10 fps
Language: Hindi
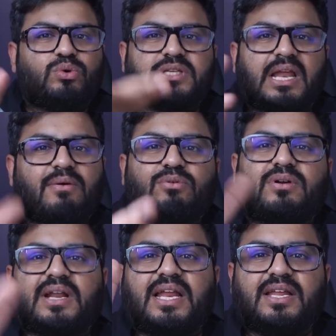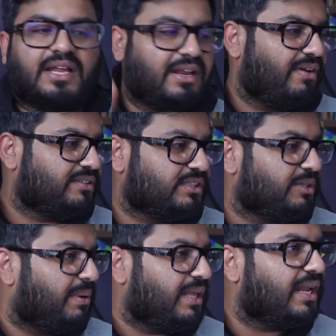उसके अलावा कोई try नहीं करना वैसे
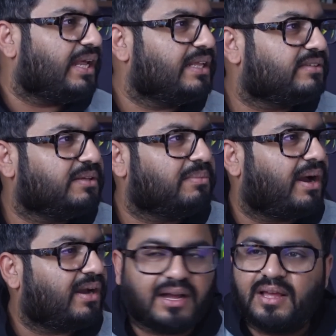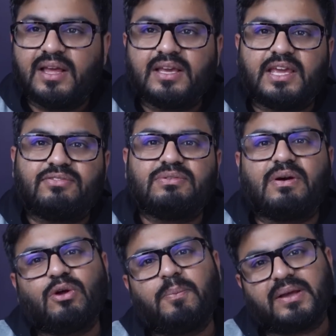इतनी बढ़िया लाइन है इसकी माँ का कि एफ
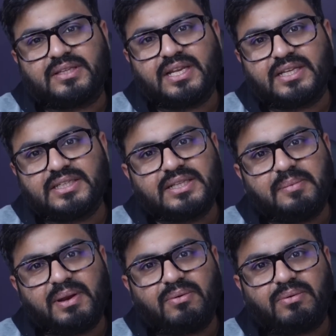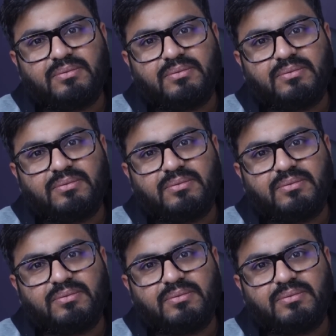वालों को पैसा देना चाहिए था मेरे को